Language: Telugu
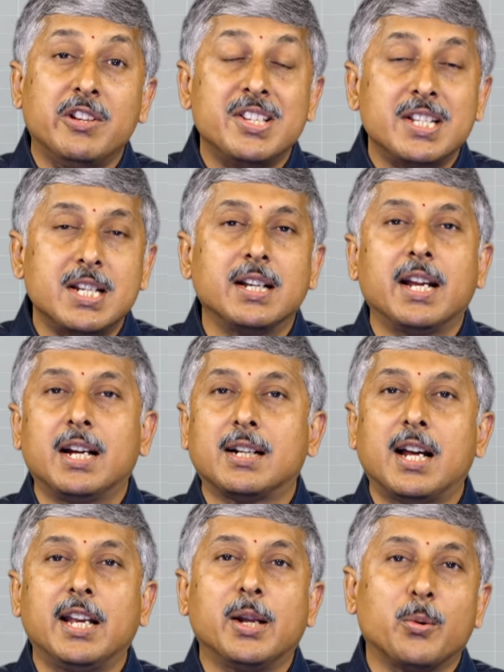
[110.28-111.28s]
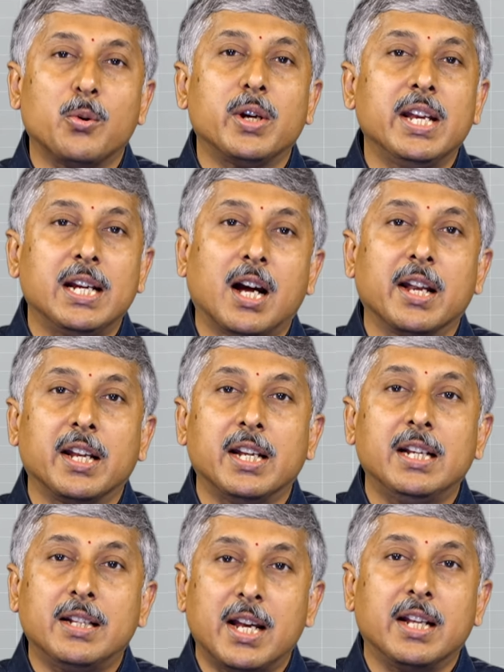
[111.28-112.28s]
విజిటర్నే కానీ రోగిని
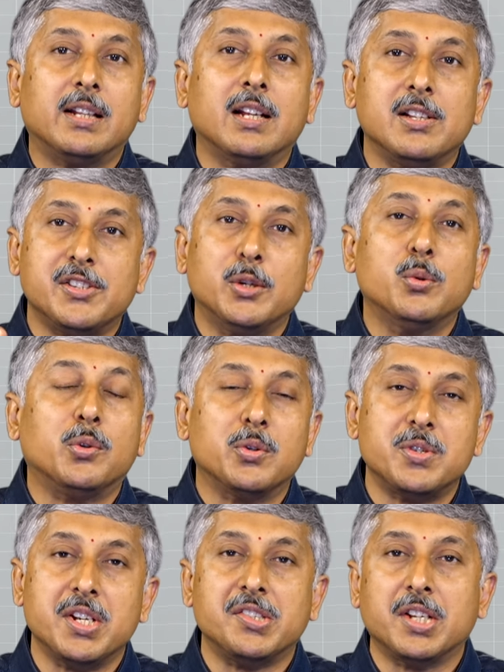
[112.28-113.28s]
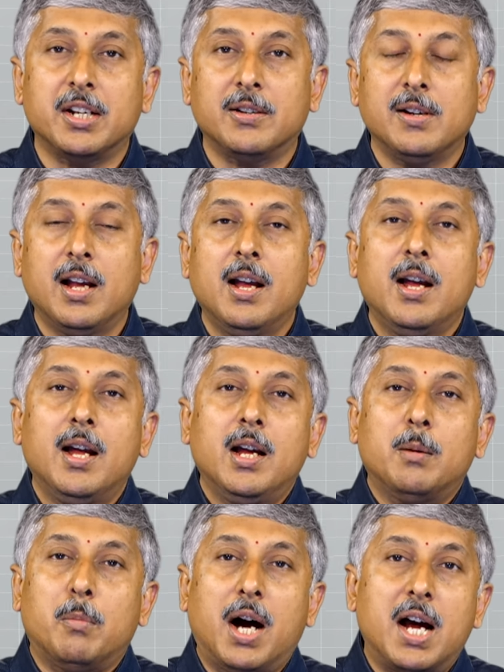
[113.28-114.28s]
కానని దయదల్చి గుర్తు చేశారు
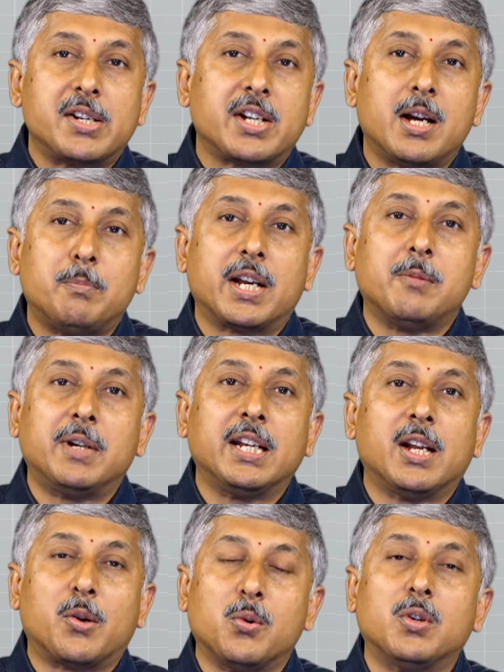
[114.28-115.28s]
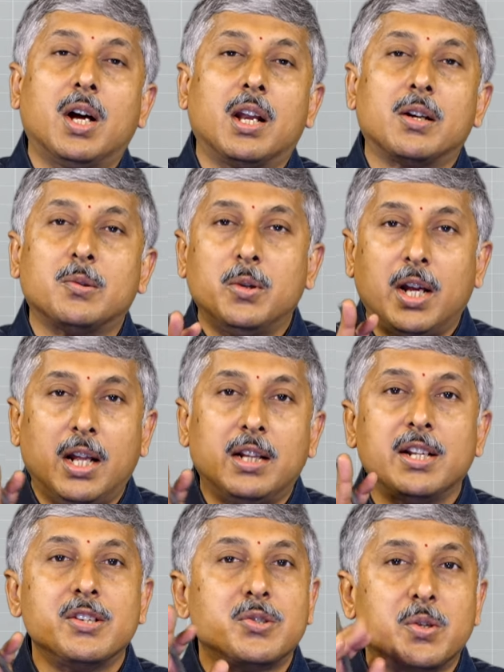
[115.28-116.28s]
భాషాపరమైన రోగాలకు
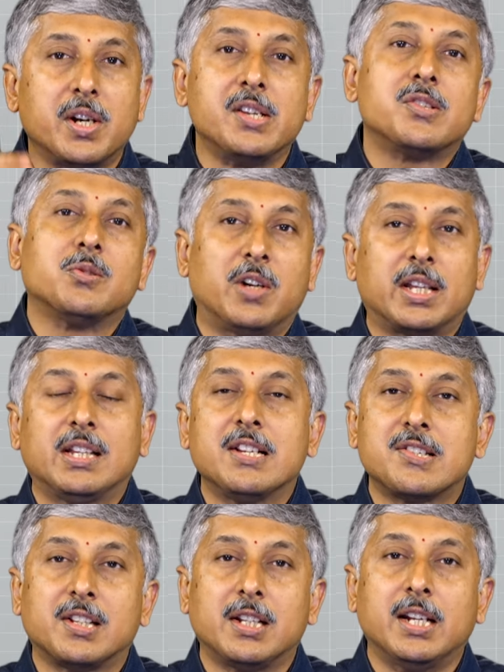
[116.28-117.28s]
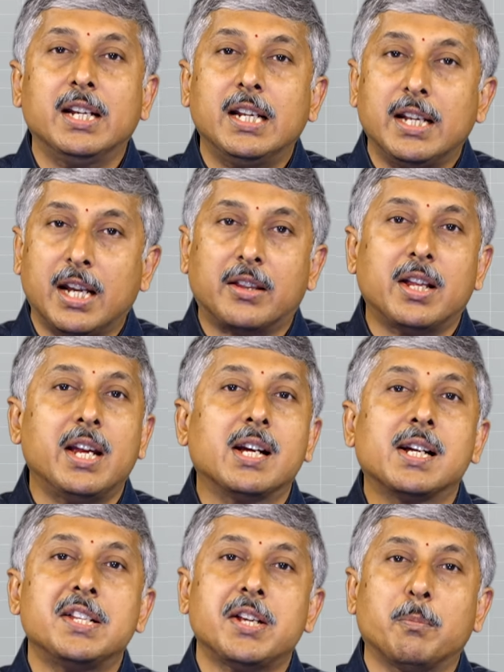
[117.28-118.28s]
హెల్త్ ఇన్సూరెన్స్ వర్తించదని
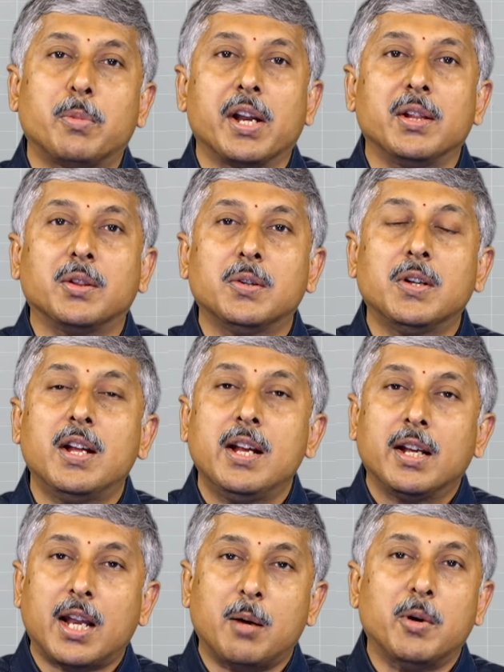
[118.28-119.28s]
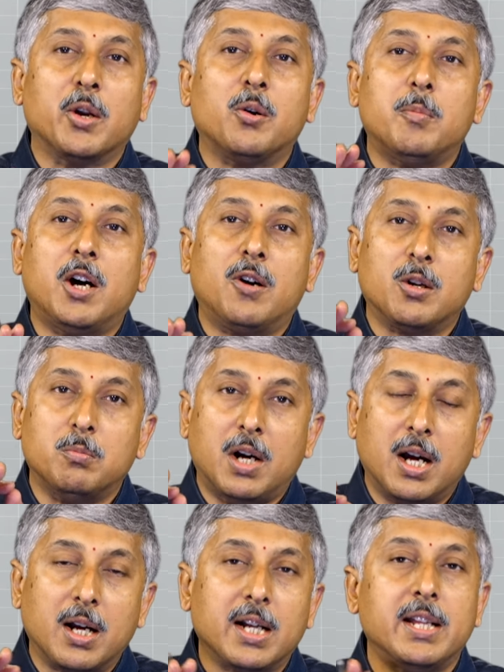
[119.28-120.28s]
నిర్దయగా చెప్పడంతో నా మనోభావాలు
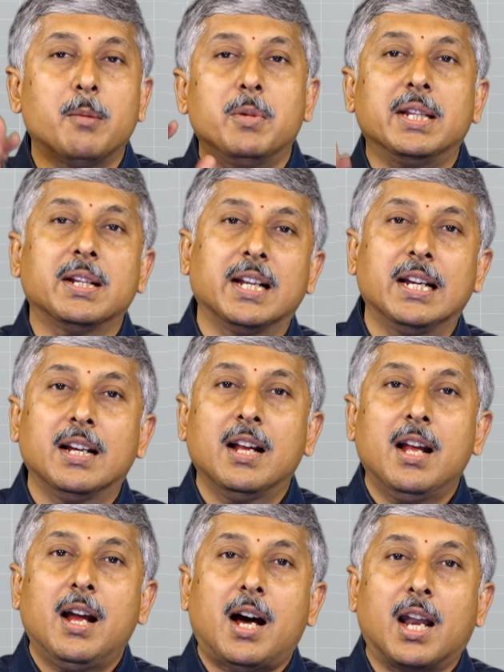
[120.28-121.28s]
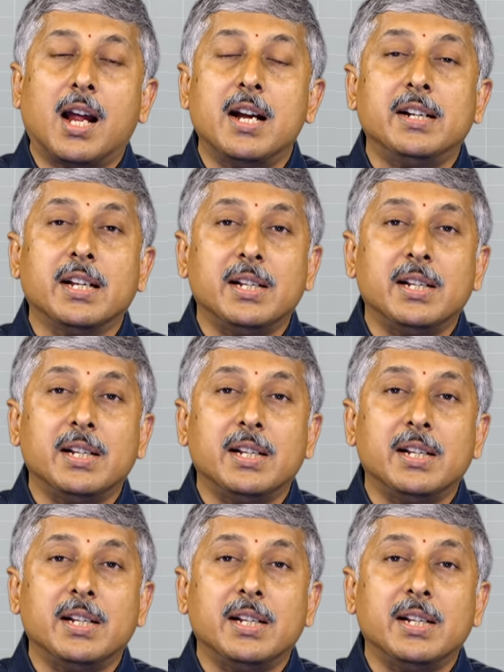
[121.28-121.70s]
బాగా దెబ్బతిన్నాయి అలాంటి